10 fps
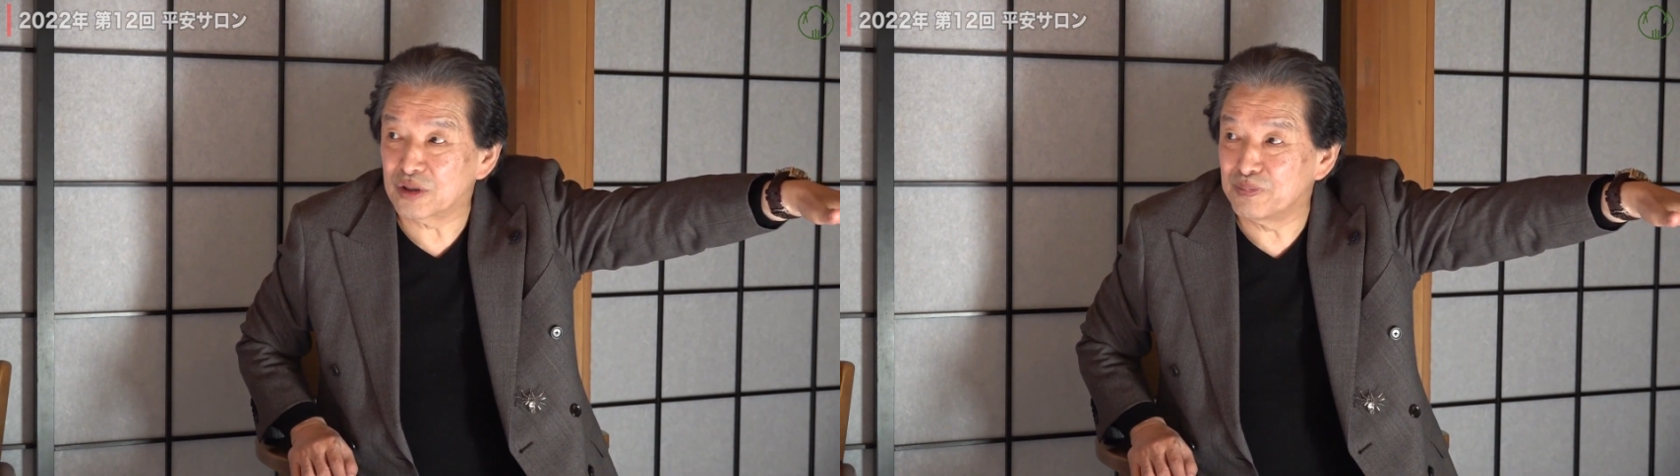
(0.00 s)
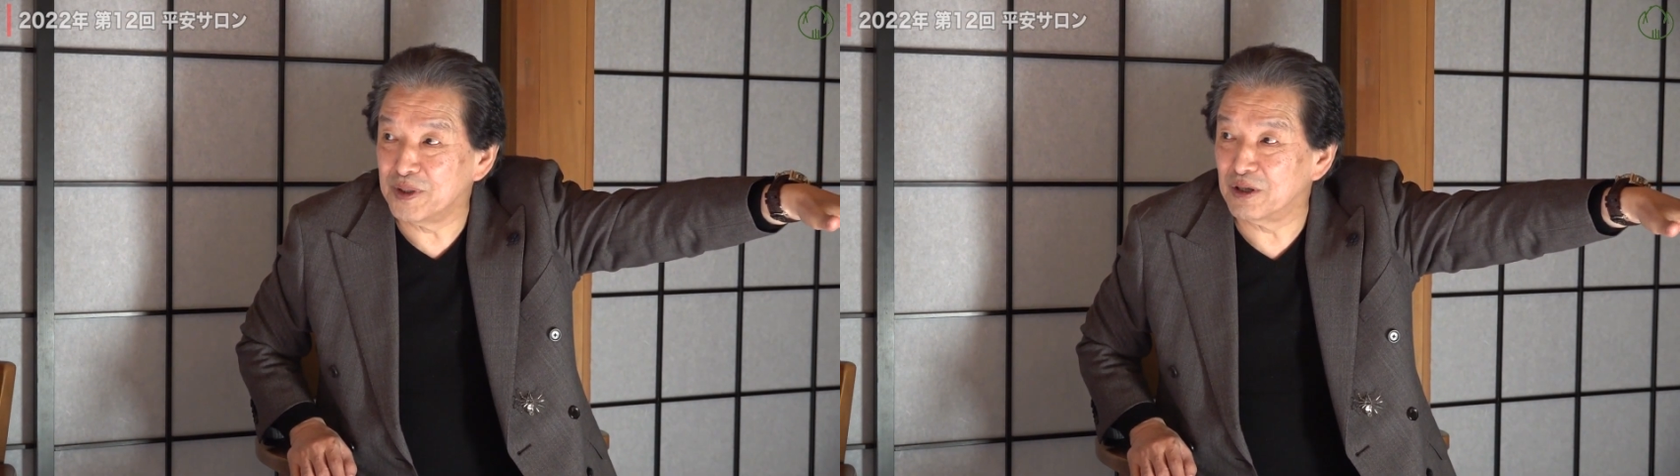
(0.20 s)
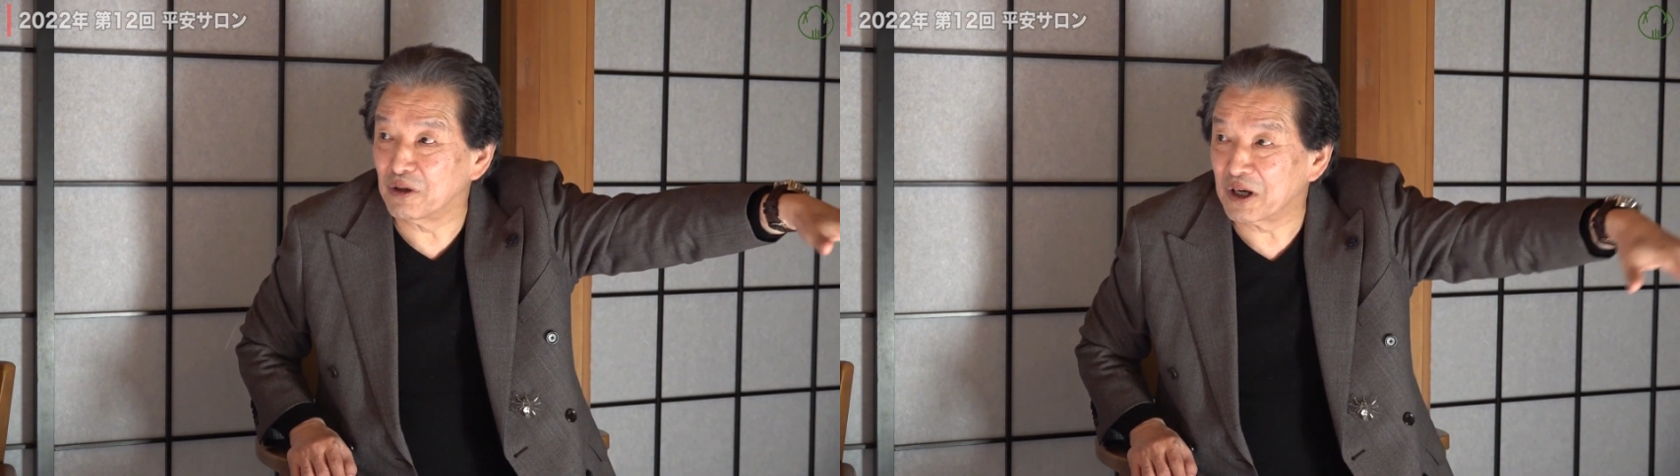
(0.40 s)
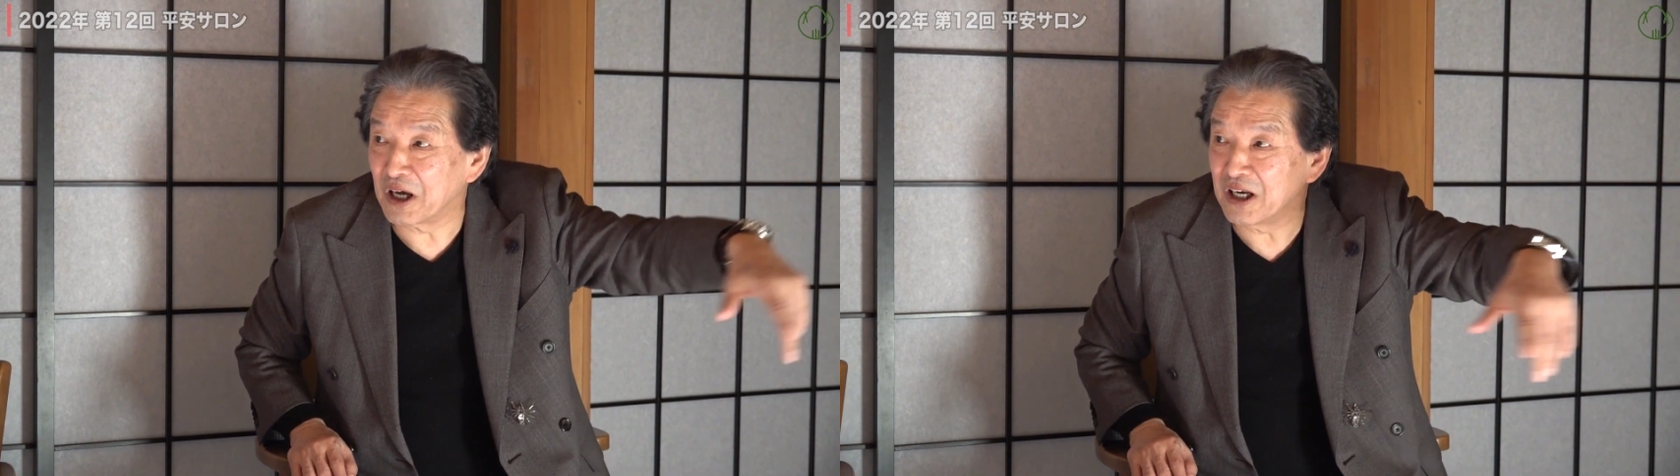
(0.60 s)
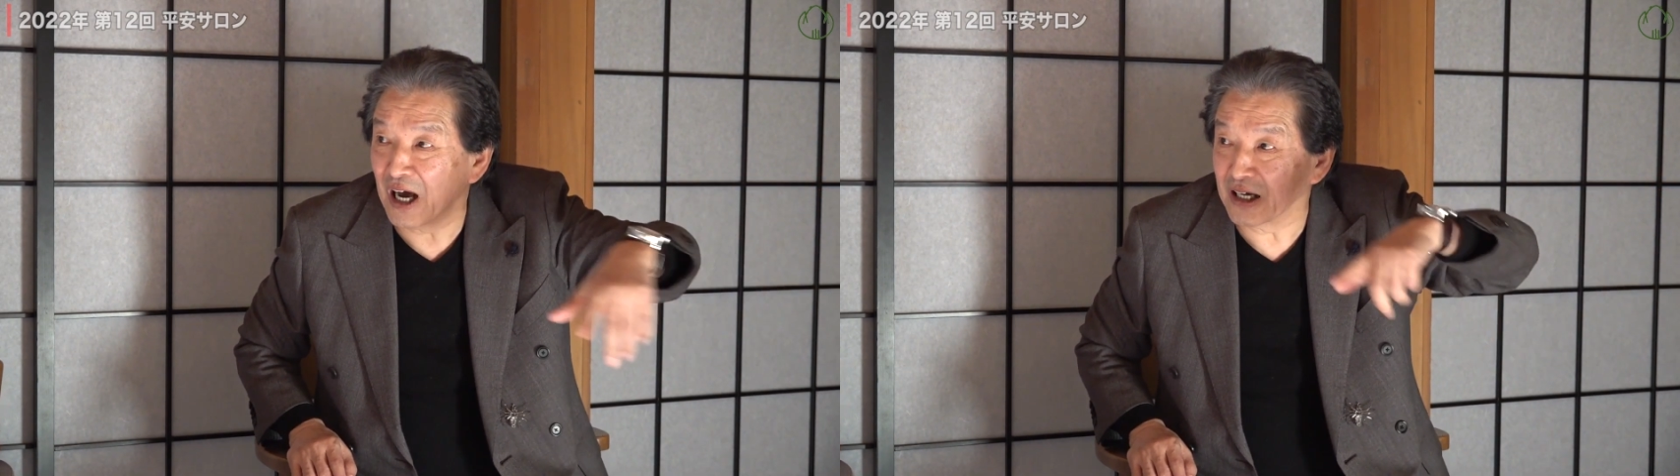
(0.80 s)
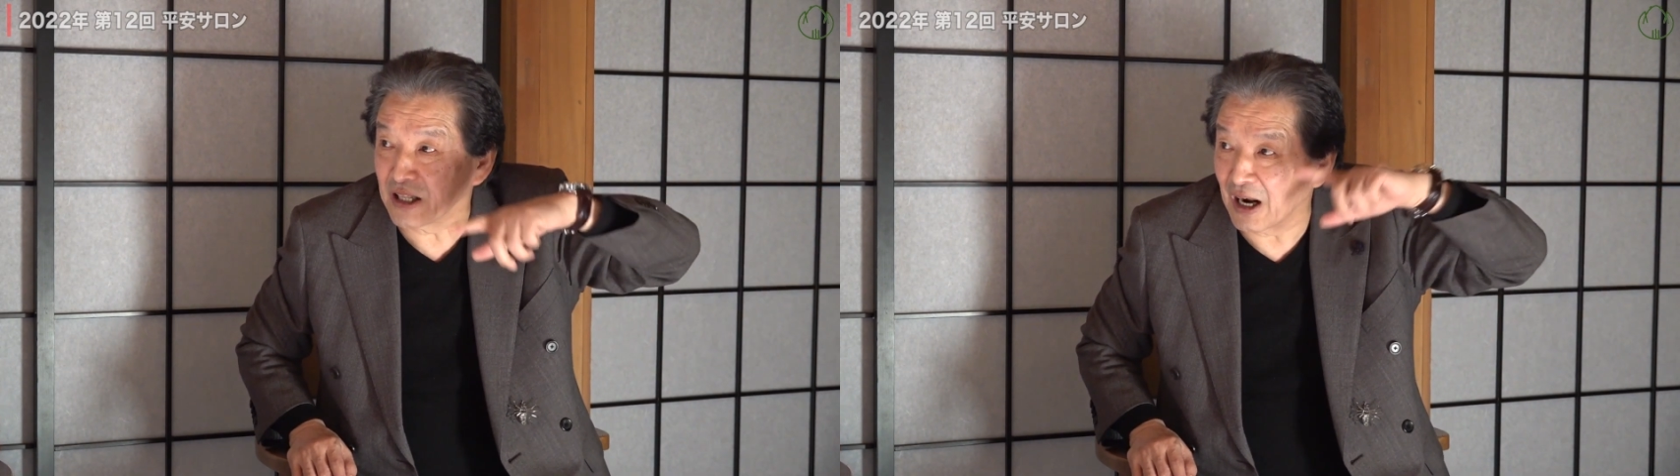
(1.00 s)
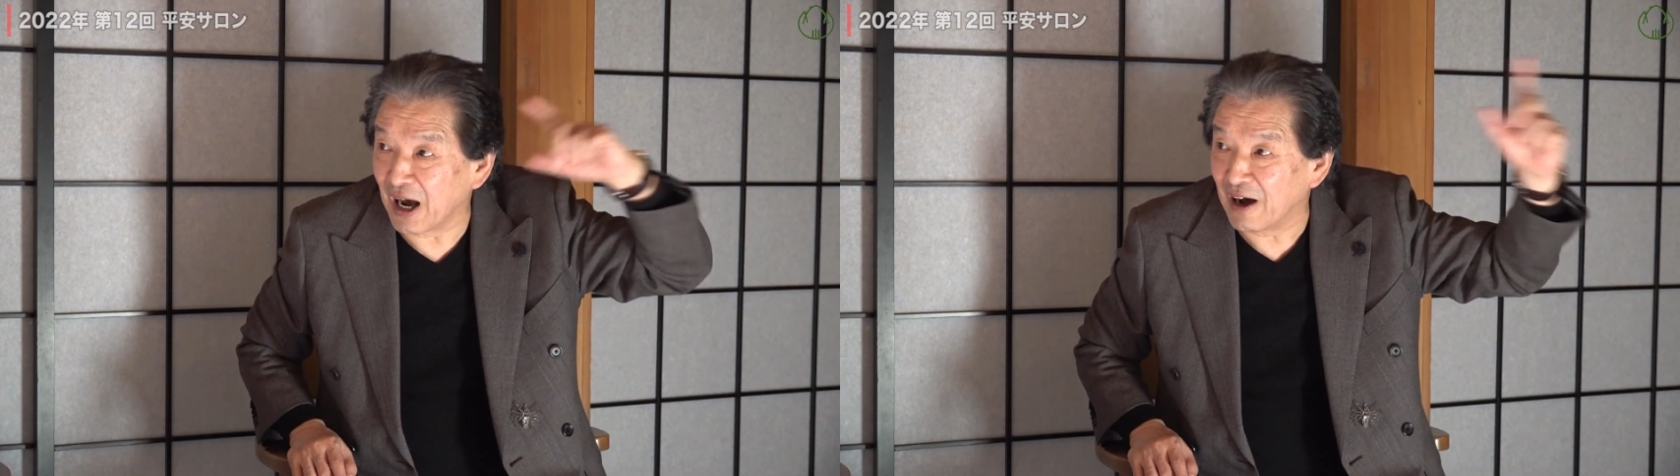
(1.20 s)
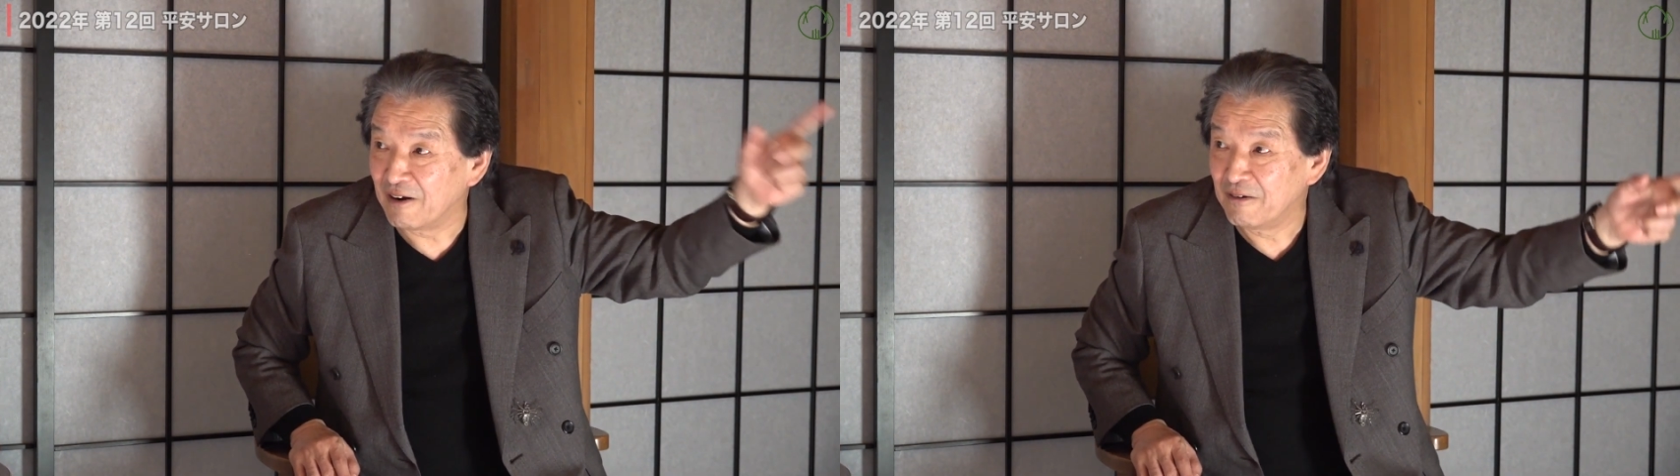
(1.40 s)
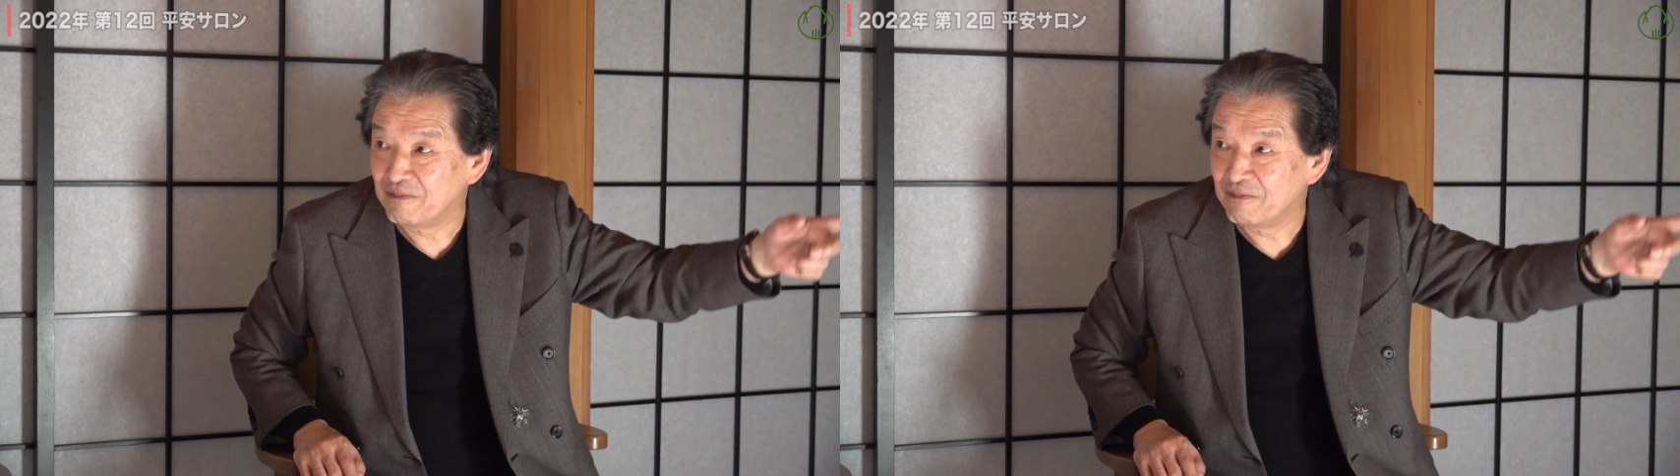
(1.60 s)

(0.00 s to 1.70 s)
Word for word: スピードで蹴り上げたら